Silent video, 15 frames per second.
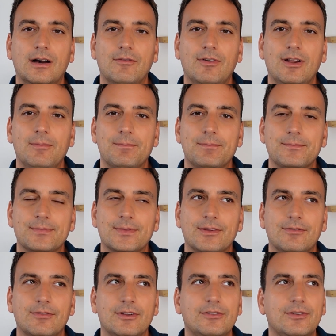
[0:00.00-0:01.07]
Weil,
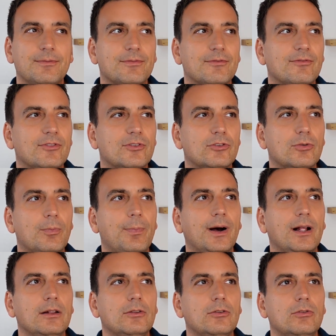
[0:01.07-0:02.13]
weißt du,
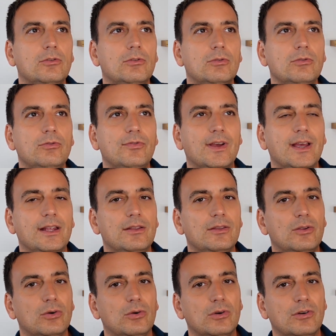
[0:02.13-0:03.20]
sobald du
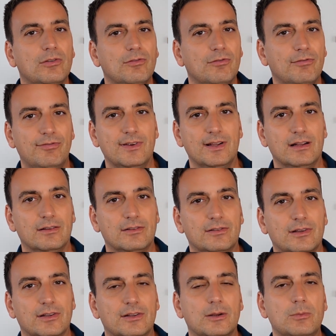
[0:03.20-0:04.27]
Veränderung
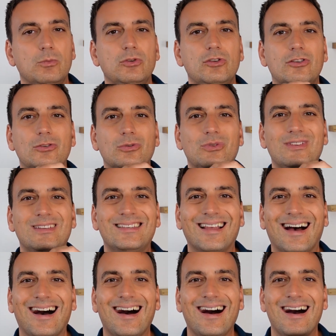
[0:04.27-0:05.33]
willst, dann musst du
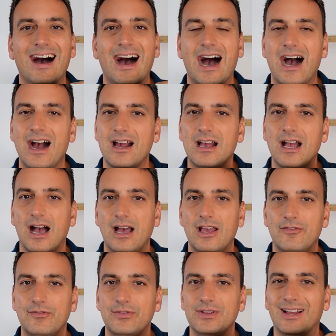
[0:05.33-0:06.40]
da
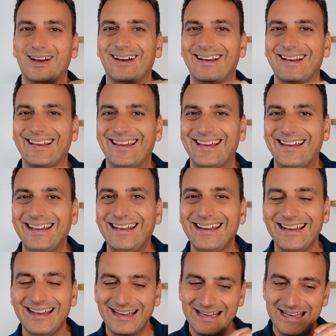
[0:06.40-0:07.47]
angreifen,
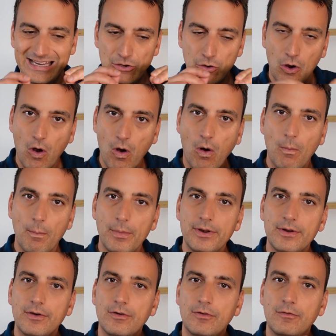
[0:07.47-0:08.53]
dahin
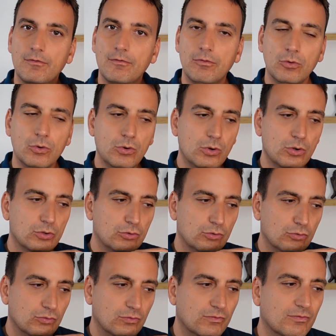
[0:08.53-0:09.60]
kommen, wo
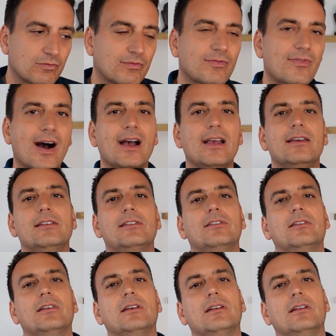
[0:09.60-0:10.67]
du
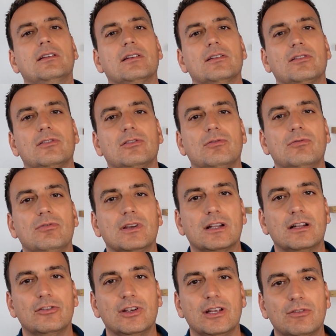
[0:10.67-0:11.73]
weißt, dass es
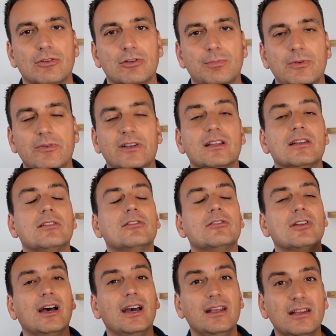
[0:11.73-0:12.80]
wirklich etwas bewegt. Es
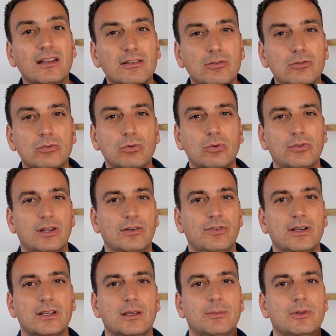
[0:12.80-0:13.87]
sei denn, du suchst
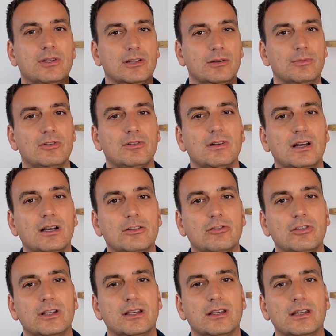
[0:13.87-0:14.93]
einfach jemanden, der dir ein bisschen
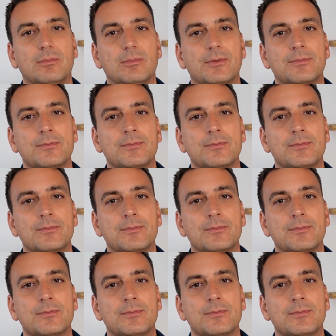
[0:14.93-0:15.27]
Ratschläge gibt.